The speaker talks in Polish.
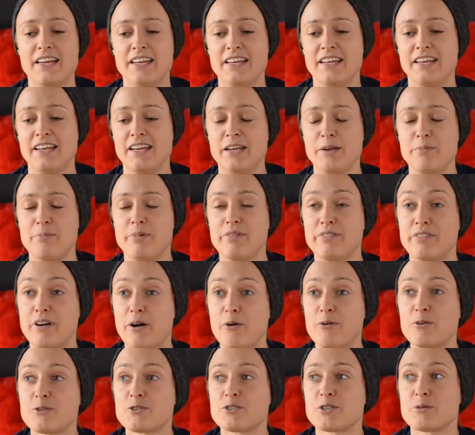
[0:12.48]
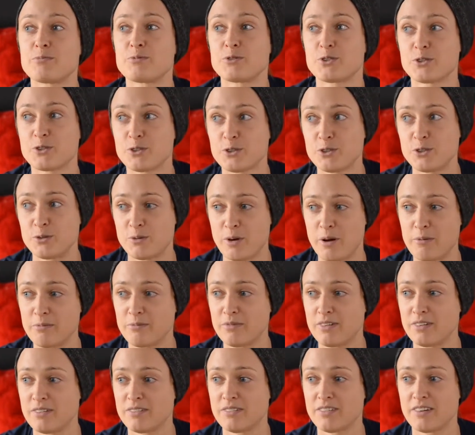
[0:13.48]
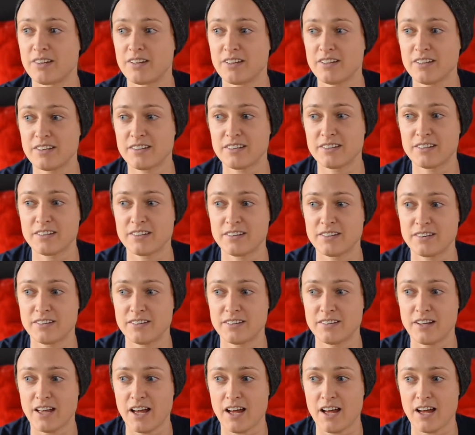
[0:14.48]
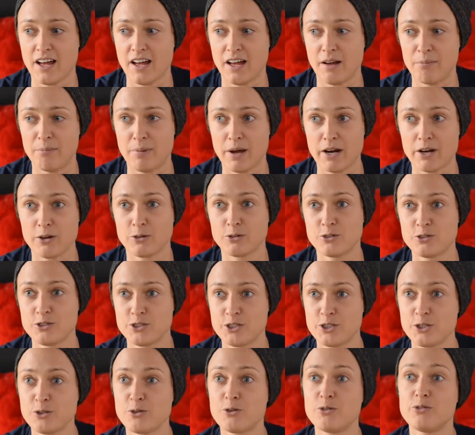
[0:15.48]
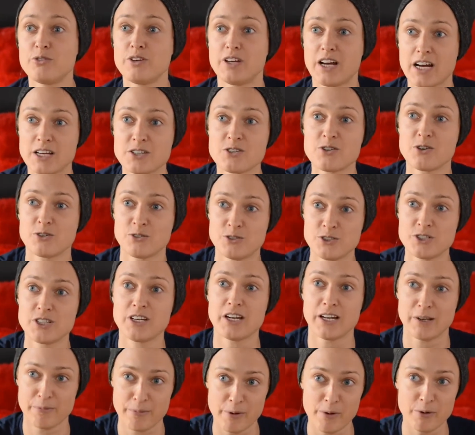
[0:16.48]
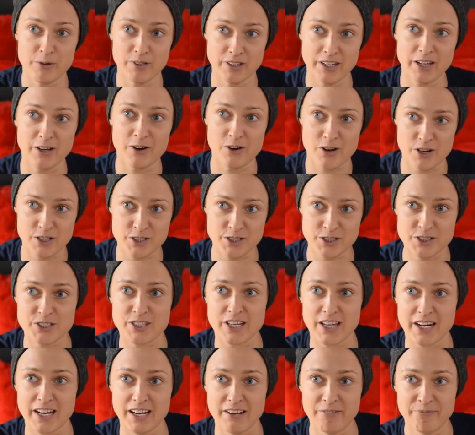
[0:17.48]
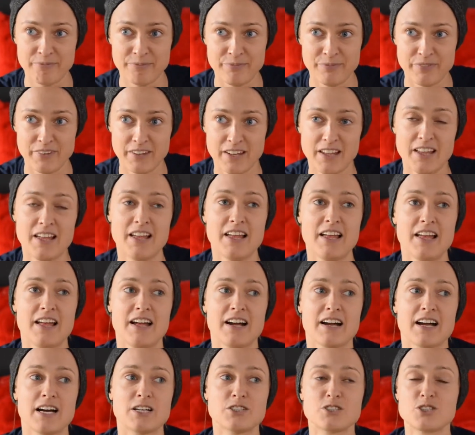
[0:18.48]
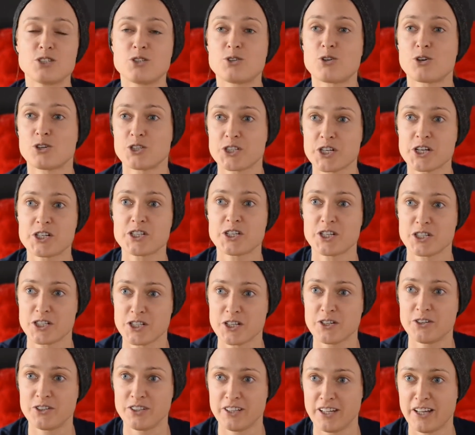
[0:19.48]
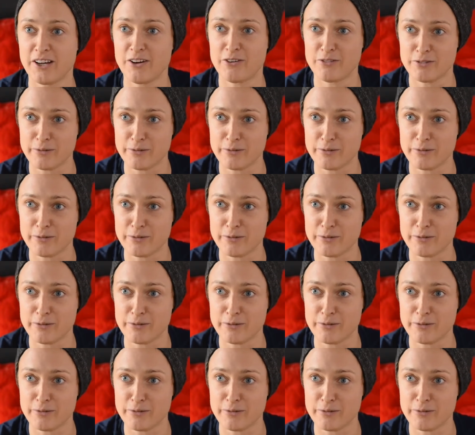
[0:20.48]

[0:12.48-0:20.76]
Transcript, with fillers: I bywało, że przychodziłam na parę odcinków i każdy odcinek miał innego reżysera. Każdy troszeczkę czego innego